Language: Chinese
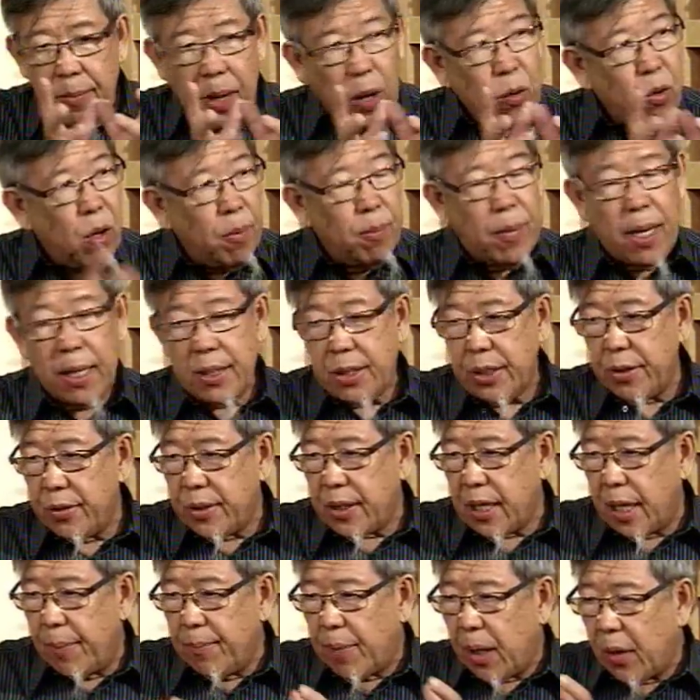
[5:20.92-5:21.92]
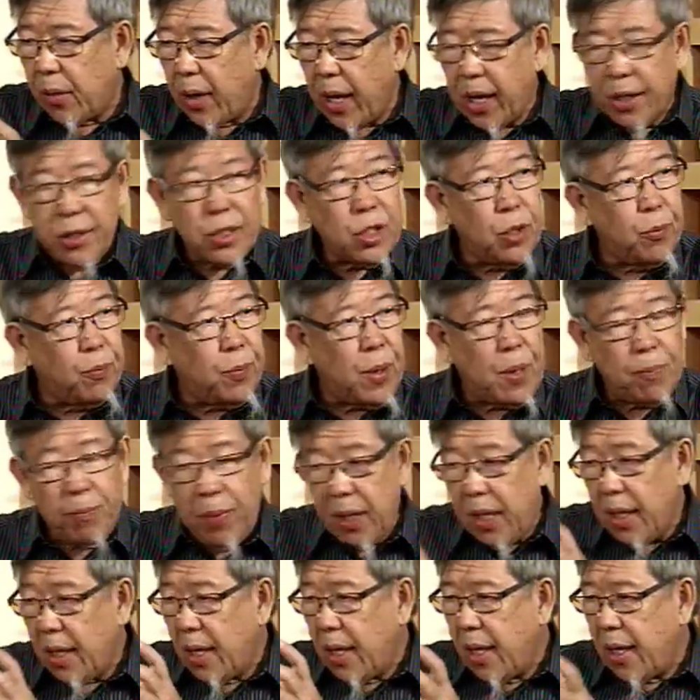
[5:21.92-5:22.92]
包括马秀强，包括 S U B
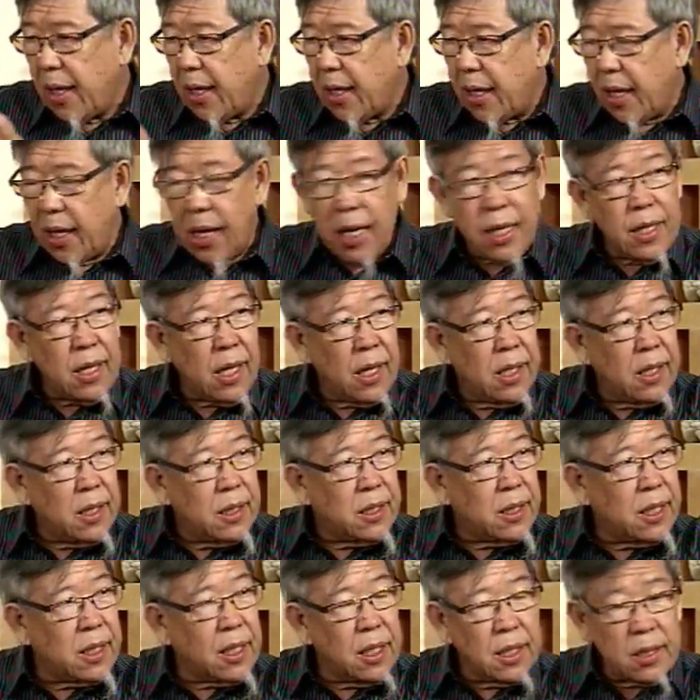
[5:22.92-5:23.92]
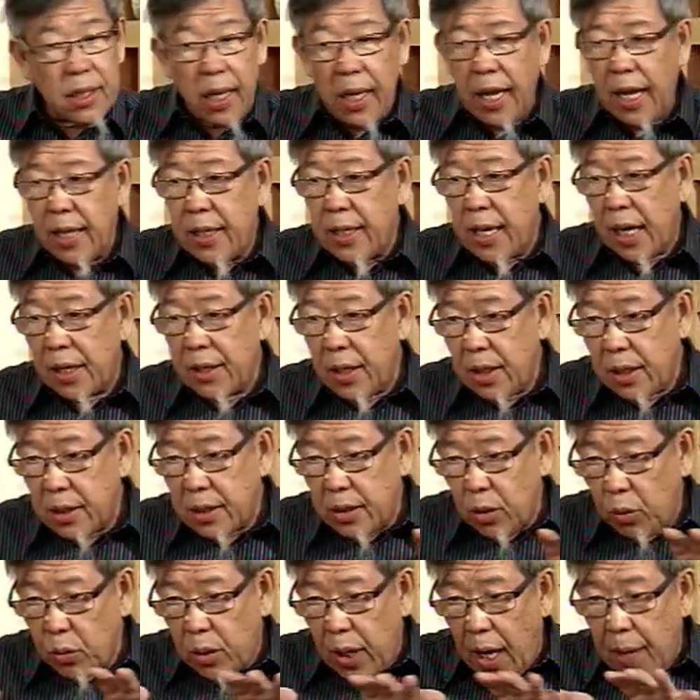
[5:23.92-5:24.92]
B 啊，这个人联党的
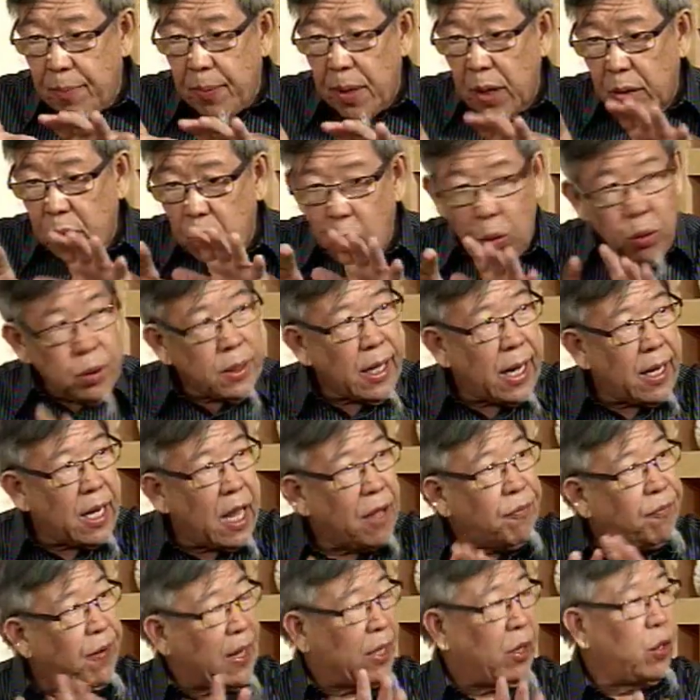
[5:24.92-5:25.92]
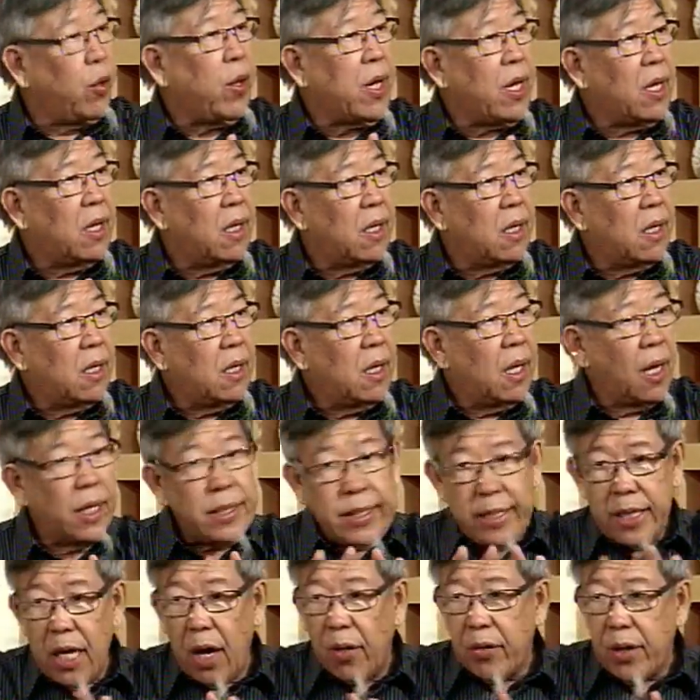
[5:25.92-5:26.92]
都代表都在来反对，而
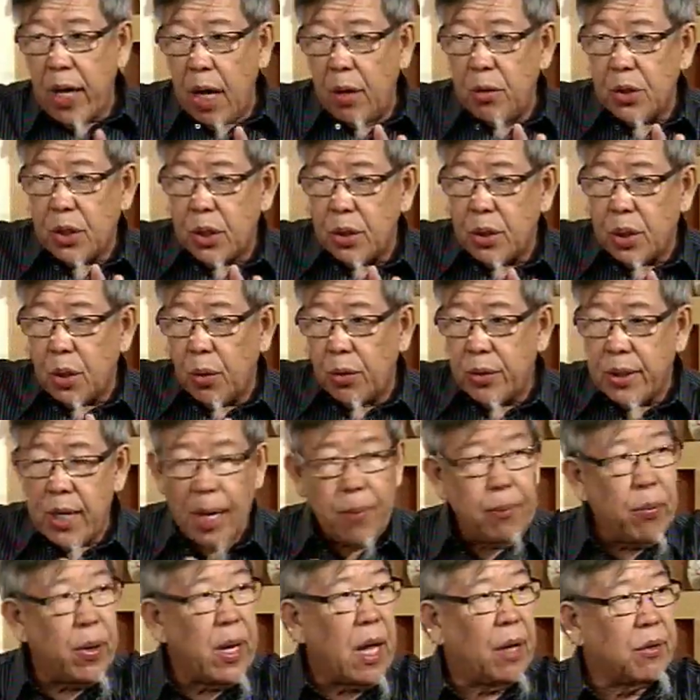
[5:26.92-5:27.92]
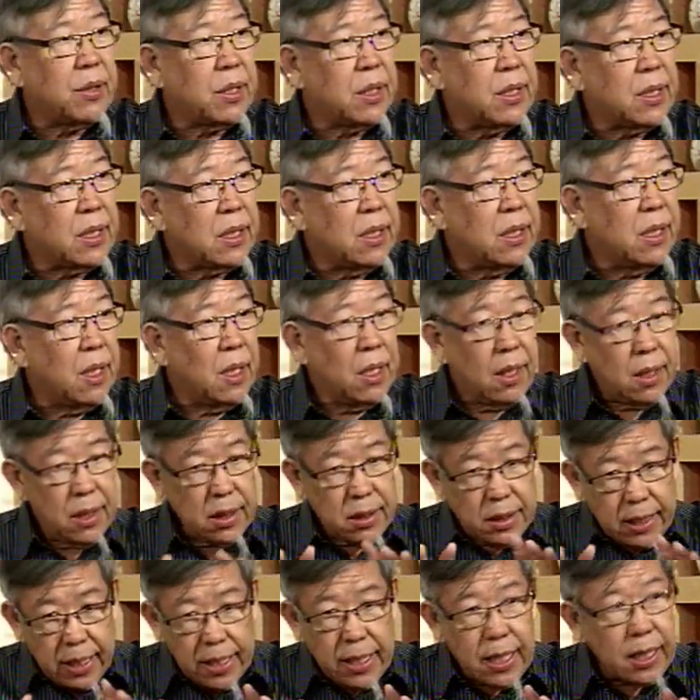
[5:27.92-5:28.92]
且要告诉首相不要支持。
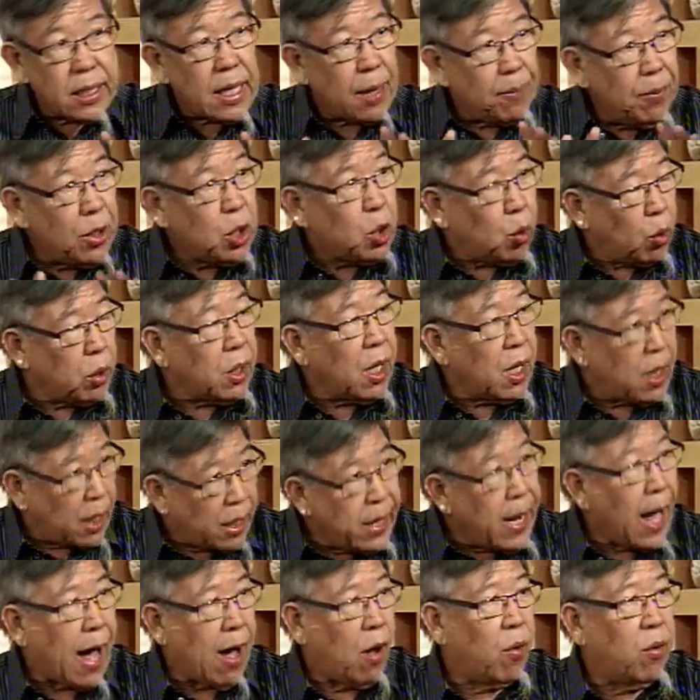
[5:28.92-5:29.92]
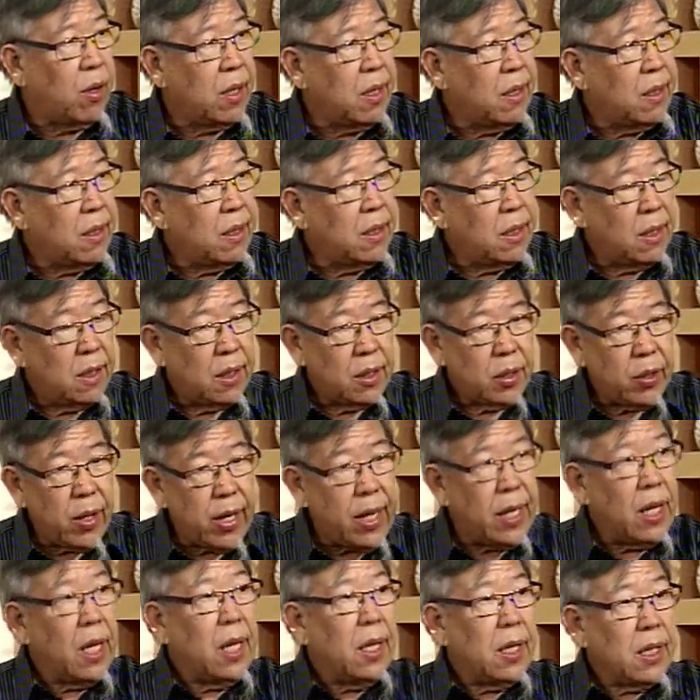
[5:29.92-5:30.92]
这个他们做得很好，嗯，
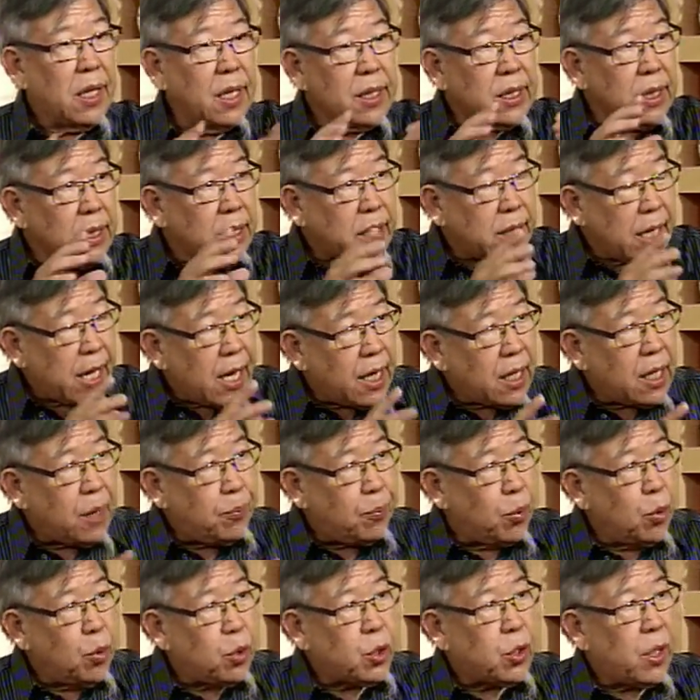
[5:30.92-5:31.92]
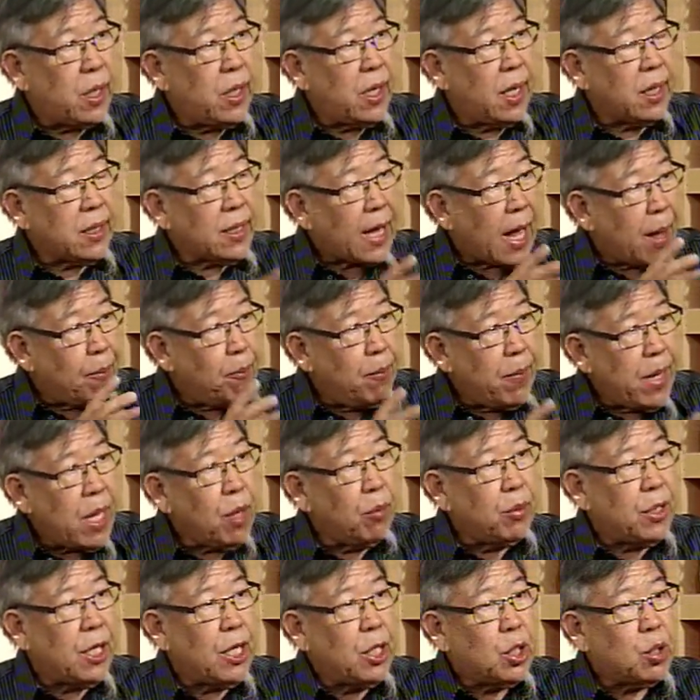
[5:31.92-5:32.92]
对。但是这一个补选呢，他没
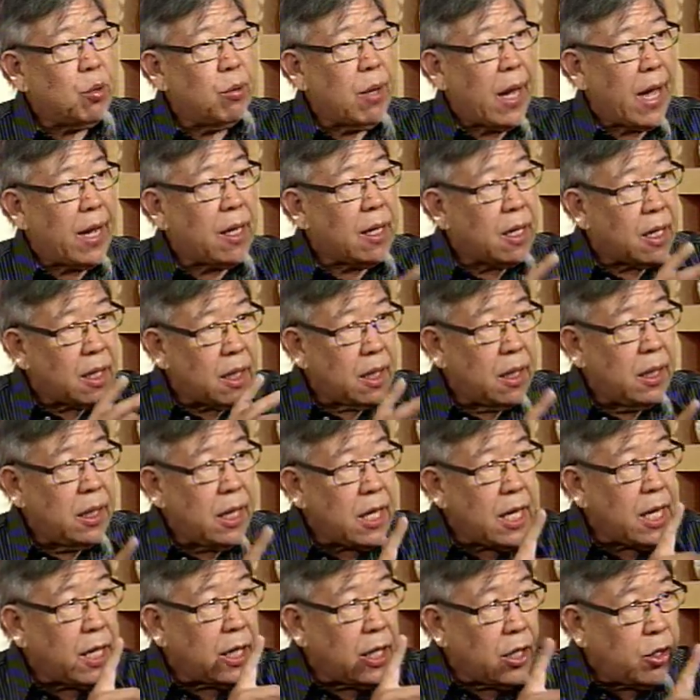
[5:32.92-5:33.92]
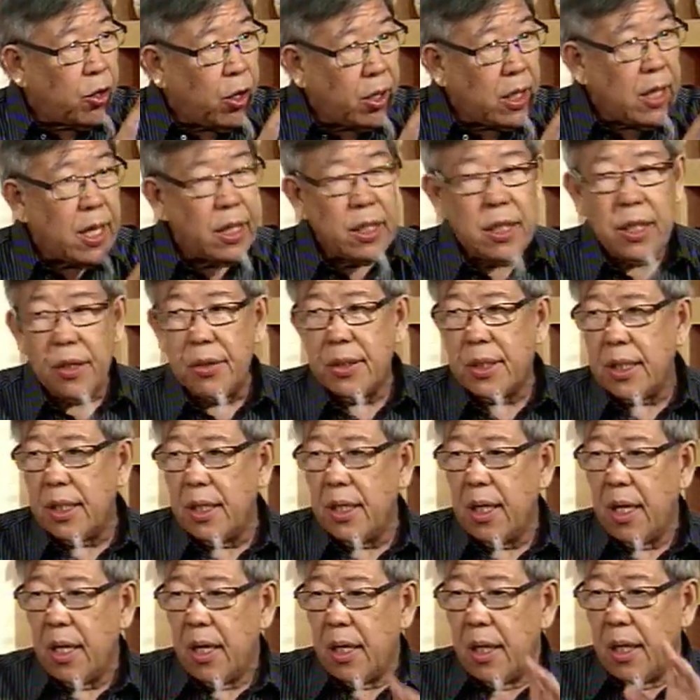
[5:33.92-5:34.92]
有提出来，可能一个原因就
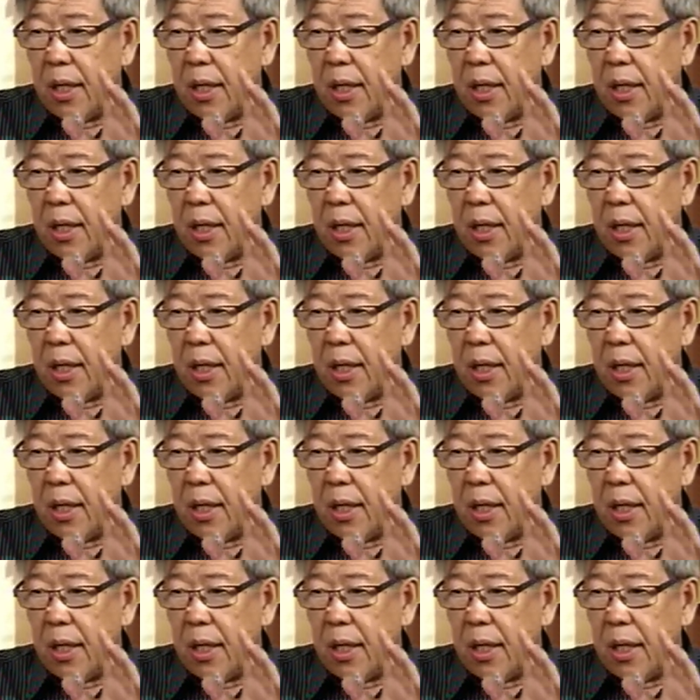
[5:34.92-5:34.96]
是，